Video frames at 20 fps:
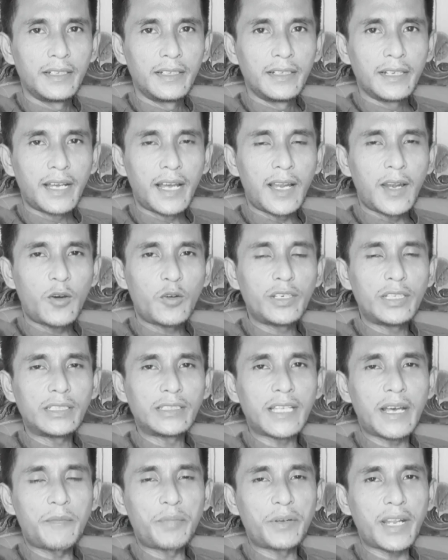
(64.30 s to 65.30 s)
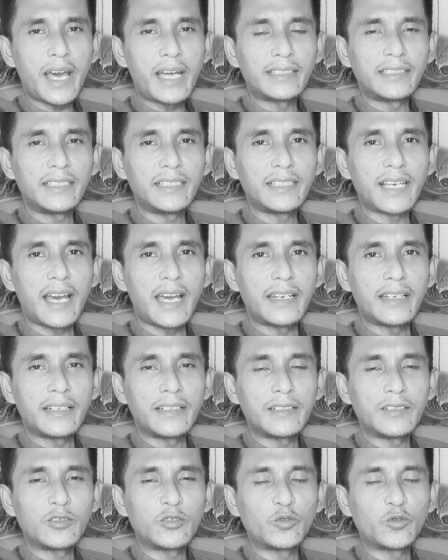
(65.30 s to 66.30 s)
Kalau kita
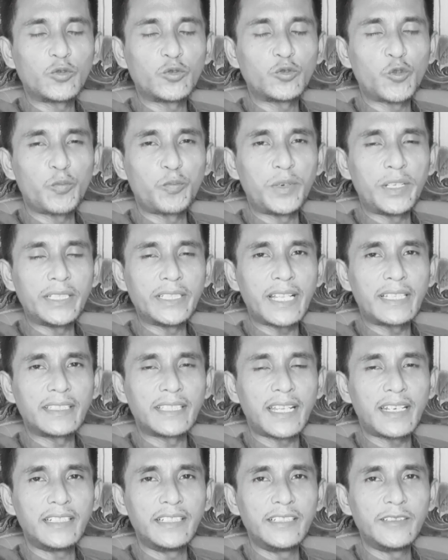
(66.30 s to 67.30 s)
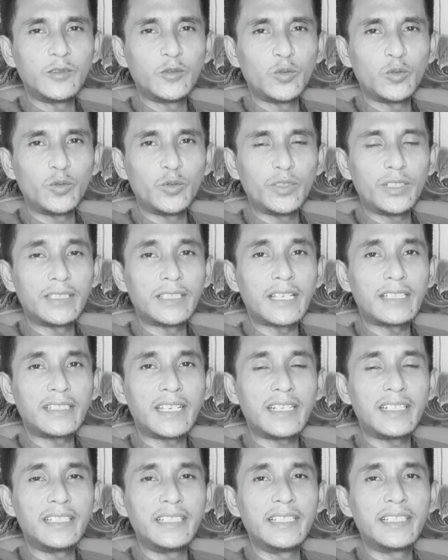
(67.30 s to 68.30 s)
perhatikan cuplikan tadi itu kita
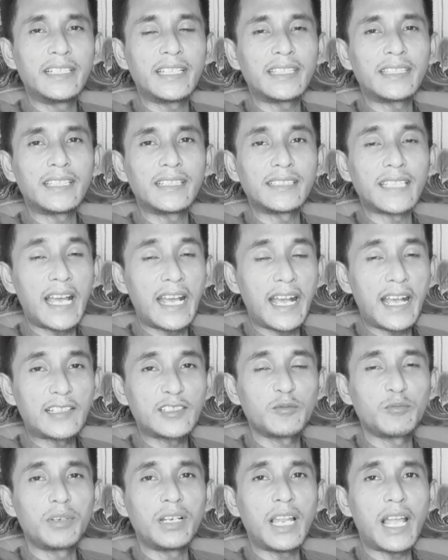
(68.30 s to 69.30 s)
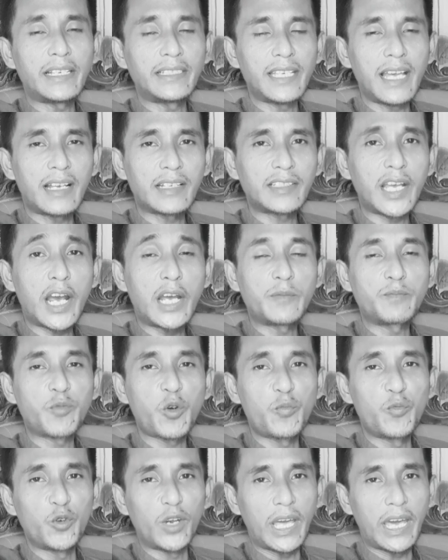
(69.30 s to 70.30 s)
jadi ingat tetangga sebelah yang sangat
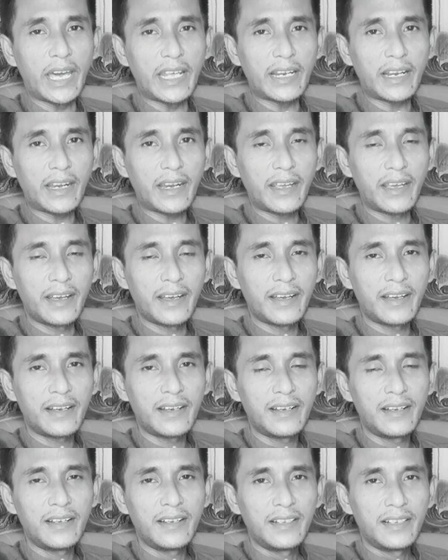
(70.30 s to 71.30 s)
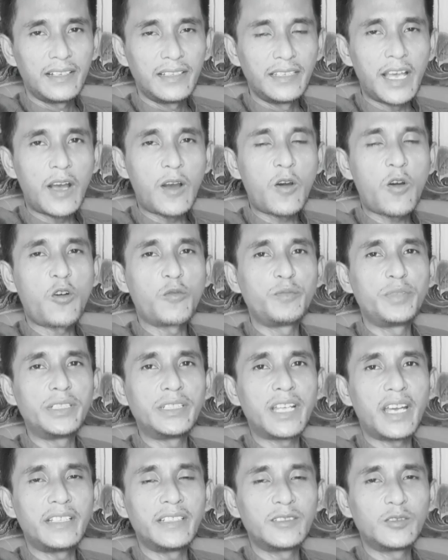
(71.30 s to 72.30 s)
populer yang
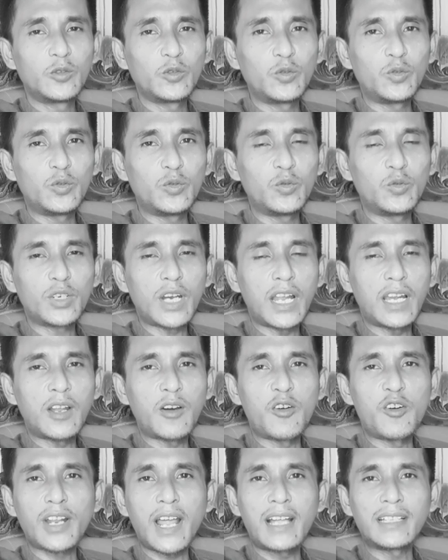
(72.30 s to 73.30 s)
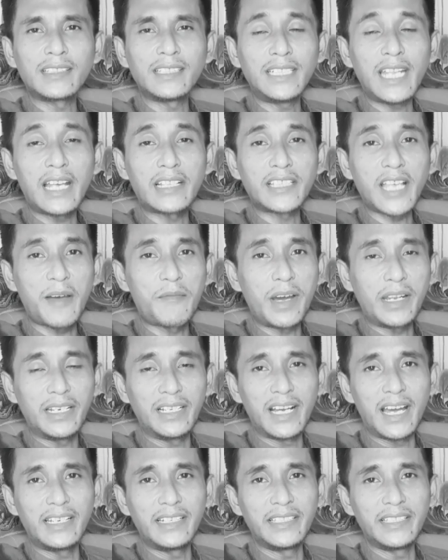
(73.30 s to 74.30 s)
hobinya itu kalau orang tidak sama
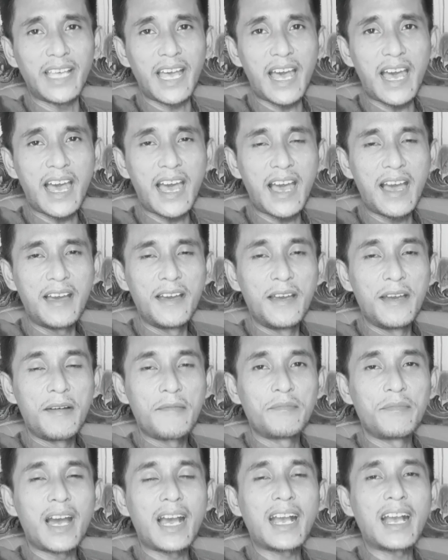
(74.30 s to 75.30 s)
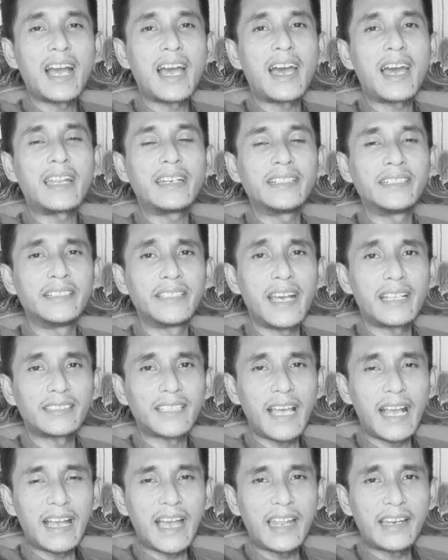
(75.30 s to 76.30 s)
dengan dia maka
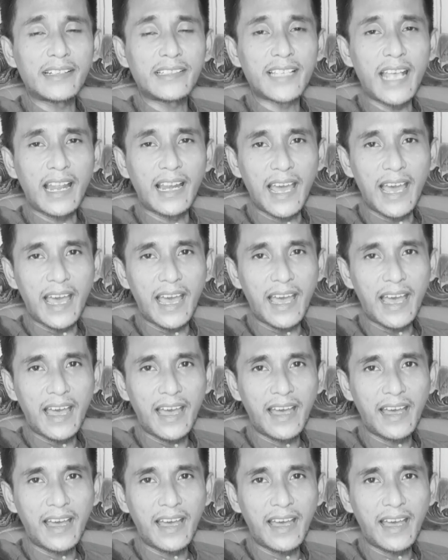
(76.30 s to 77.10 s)
dinyatakan salah